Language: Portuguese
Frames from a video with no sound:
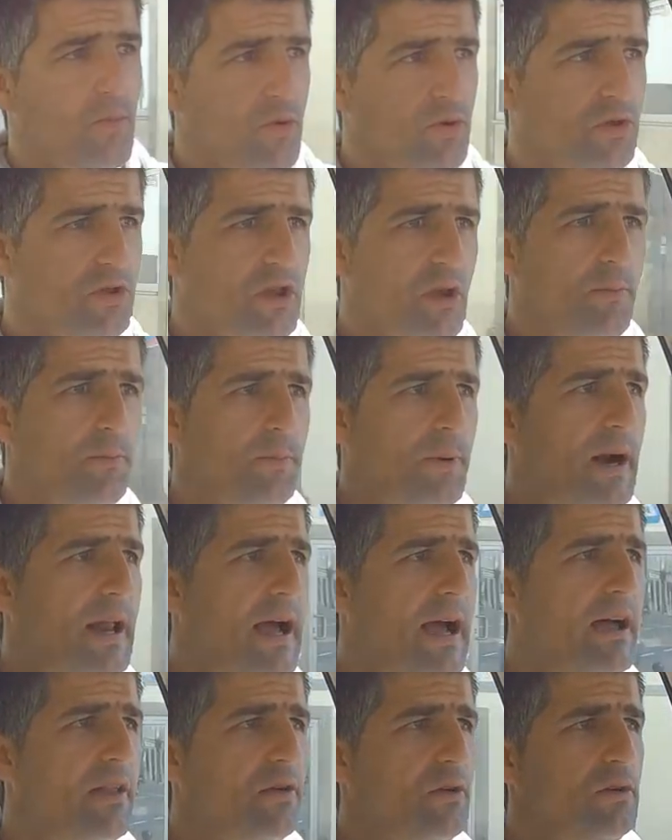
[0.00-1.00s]
muito tempo
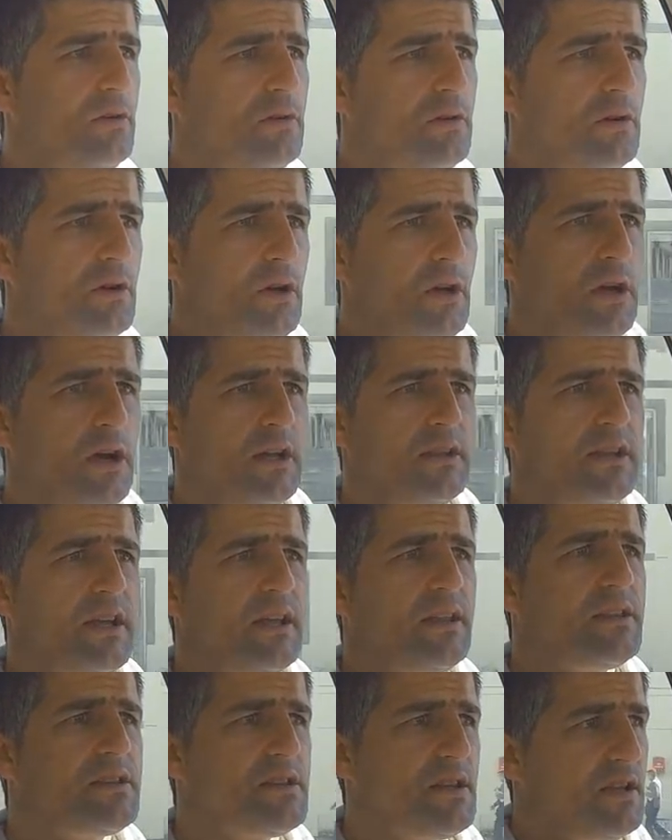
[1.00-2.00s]
parado,
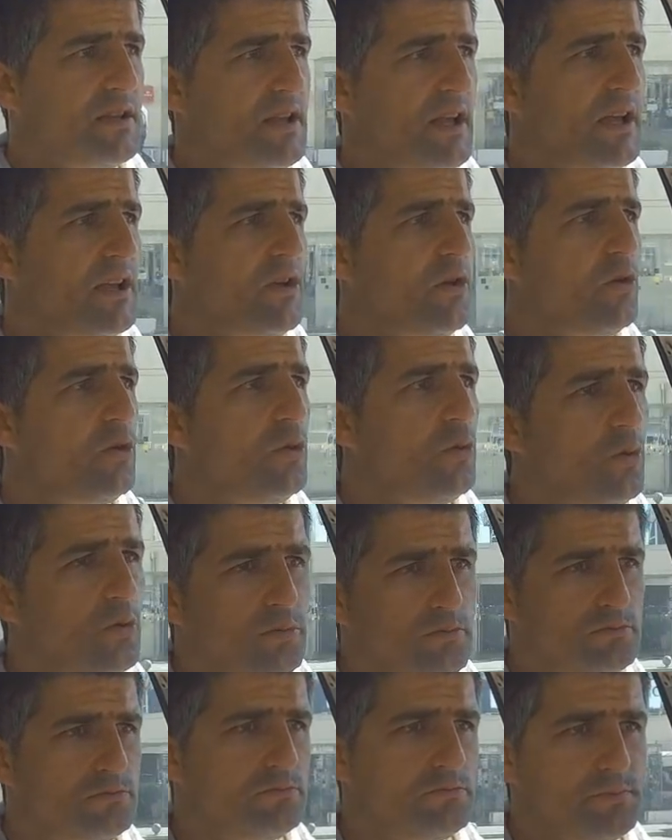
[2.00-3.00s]
até, até
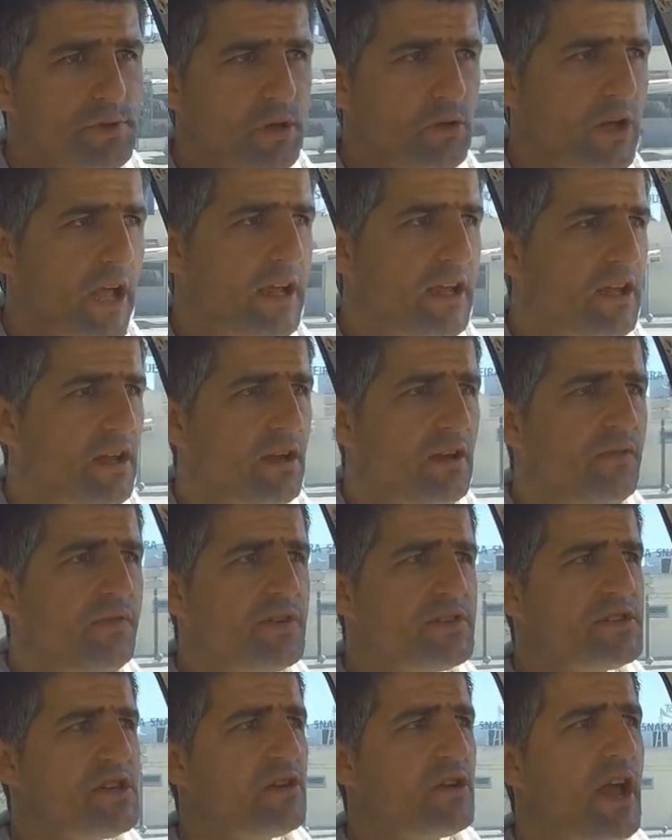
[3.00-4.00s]
eu ver o que é que ia
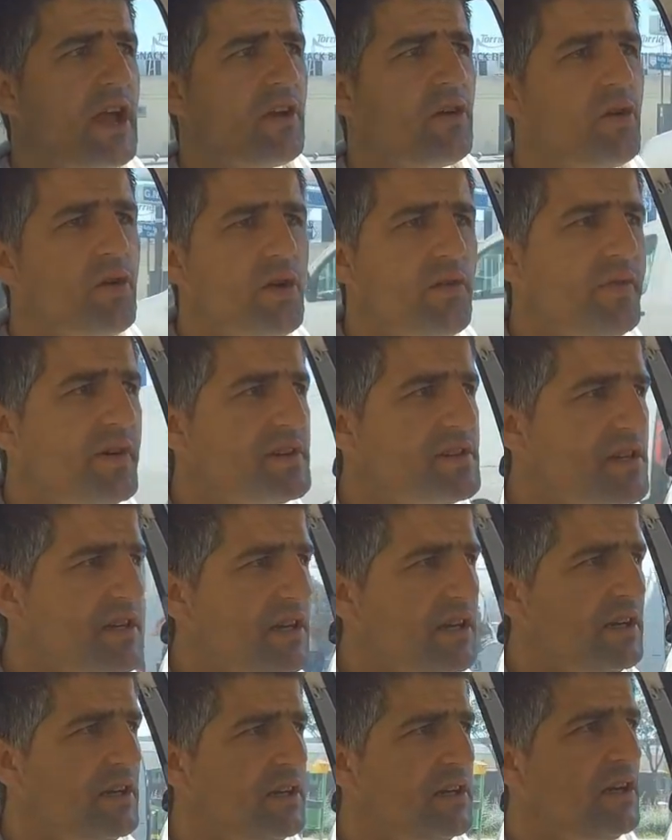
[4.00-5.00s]
fazer, o que é que não ia
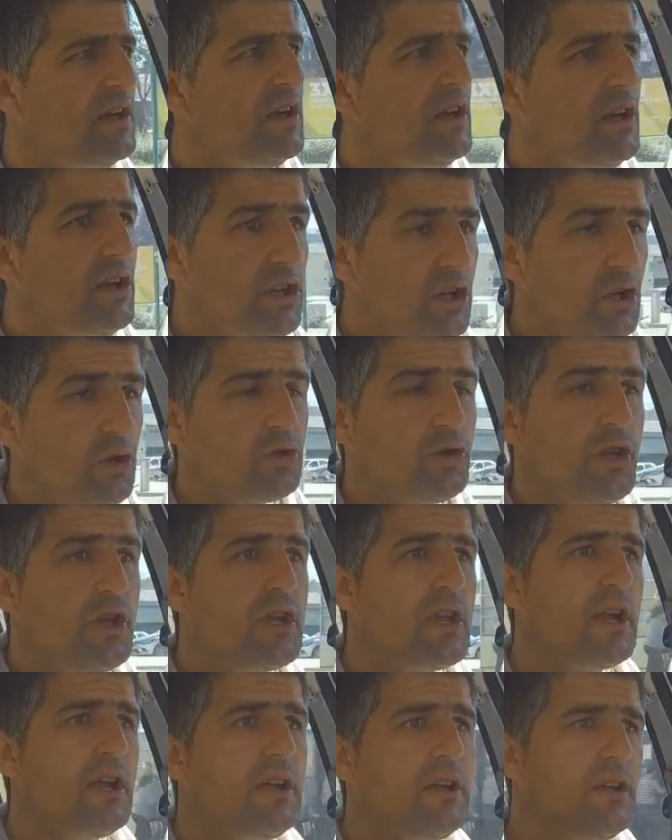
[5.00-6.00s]
fazer. E eu
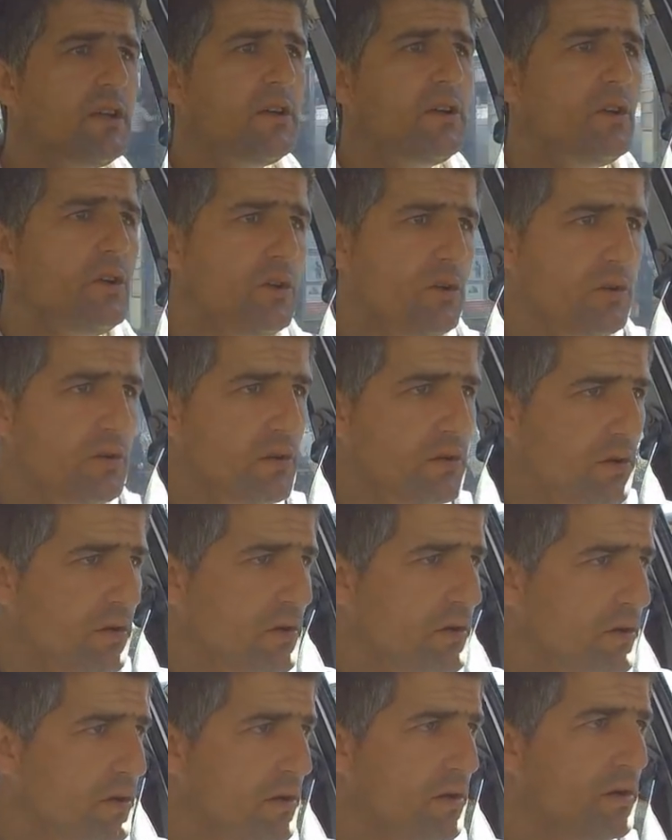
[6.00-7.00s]
tinha
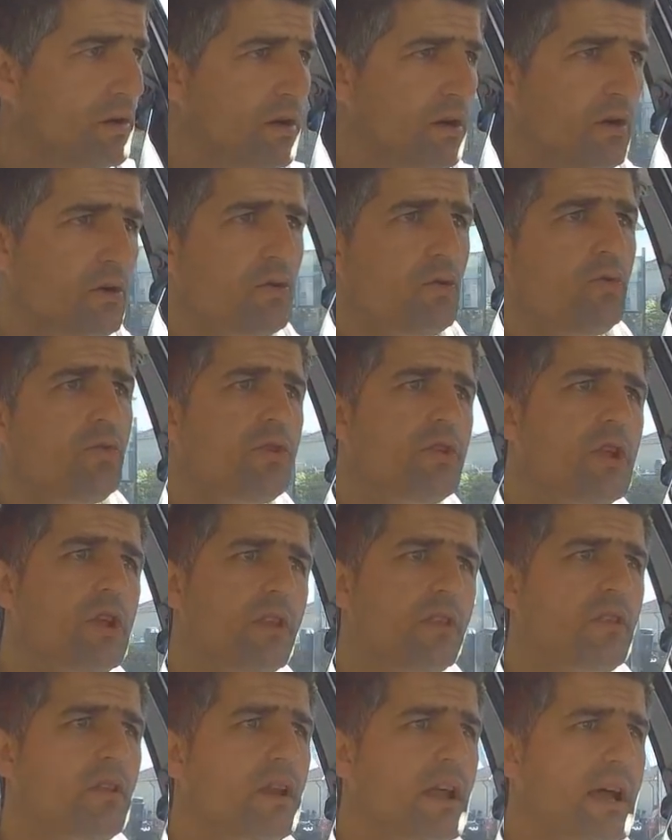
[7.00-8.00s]
uh, algum
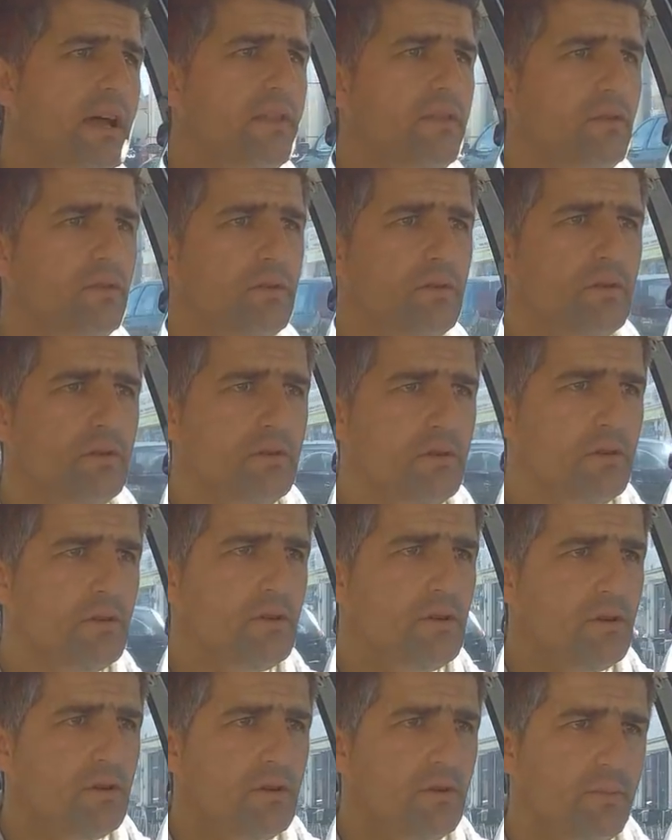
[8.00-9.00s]
dinheiro de lado
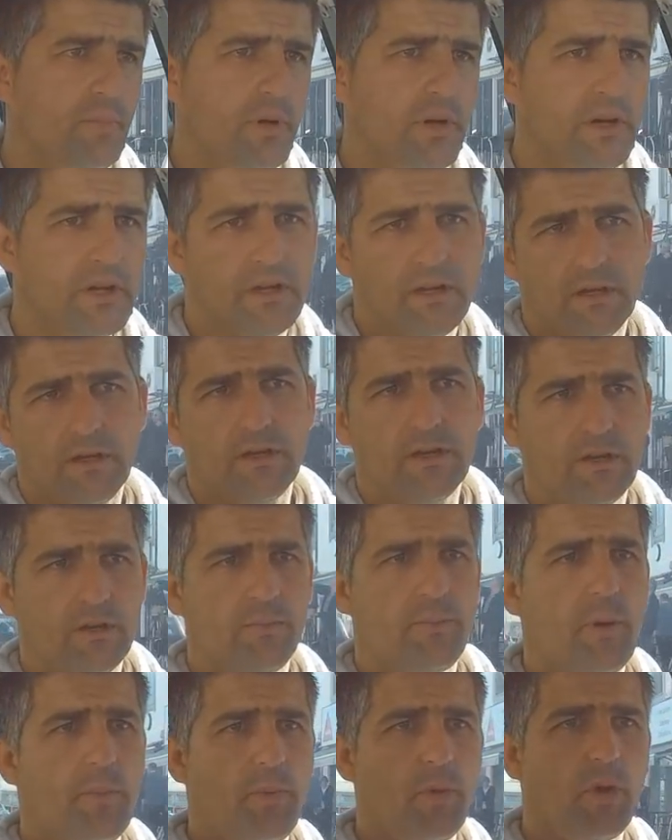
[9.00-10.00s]
para,
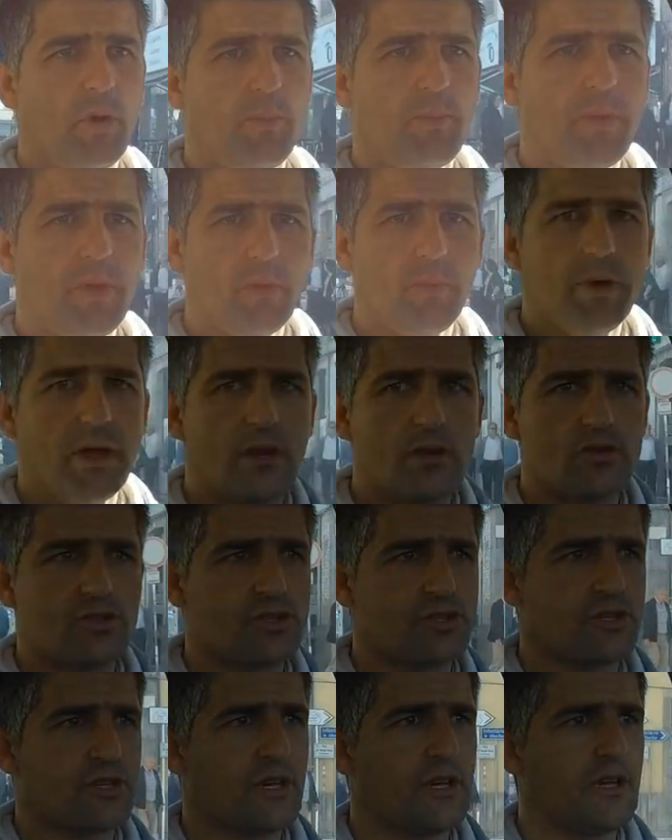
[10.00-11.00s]
para pô-lo pelo
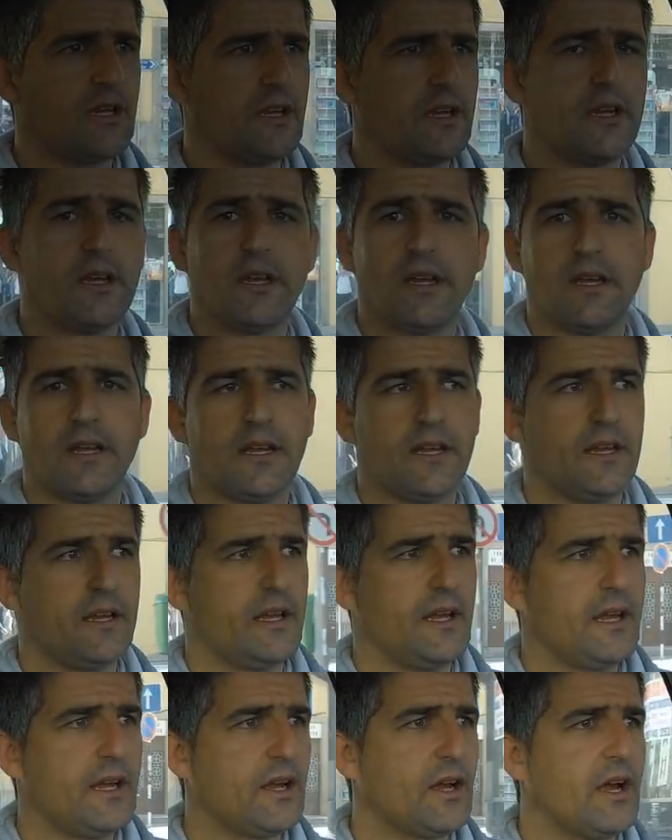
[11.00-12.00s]
menos
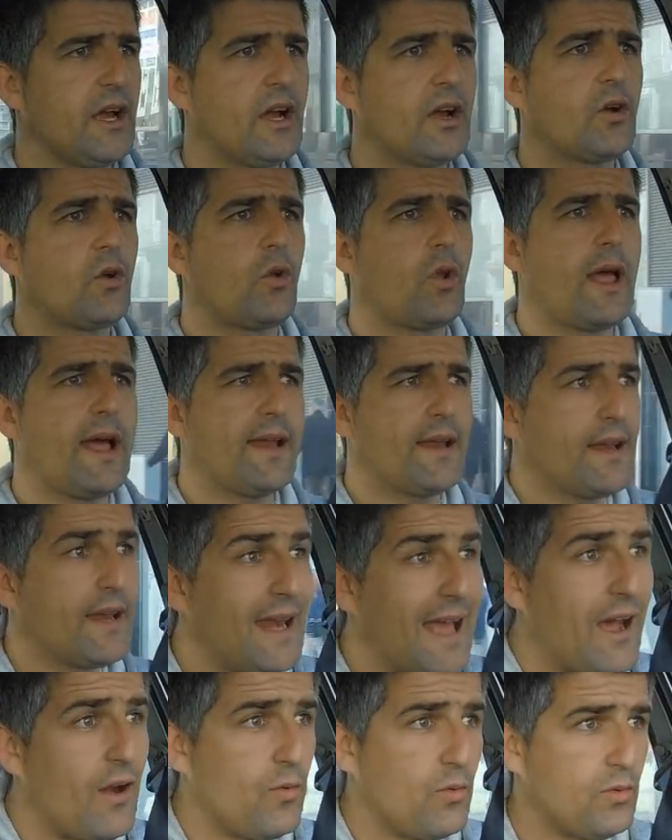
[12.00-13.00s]
uh, a, a, rolar,
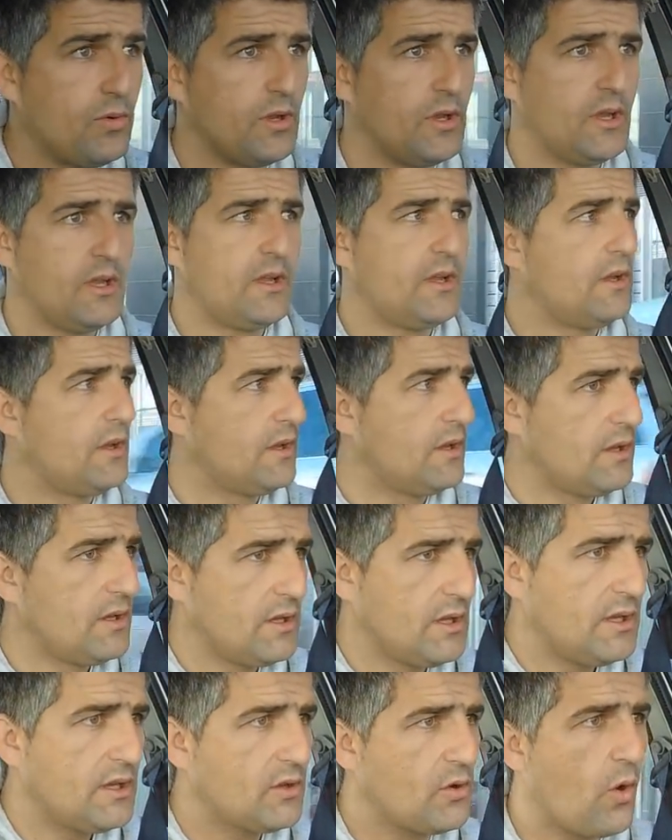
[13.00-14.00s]
não
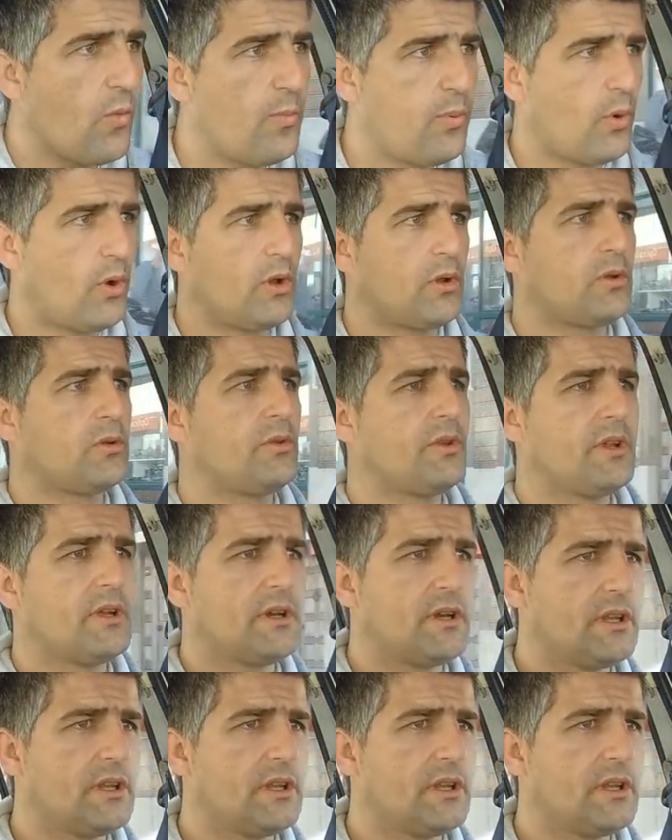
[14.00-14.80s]
uh, pô lo na,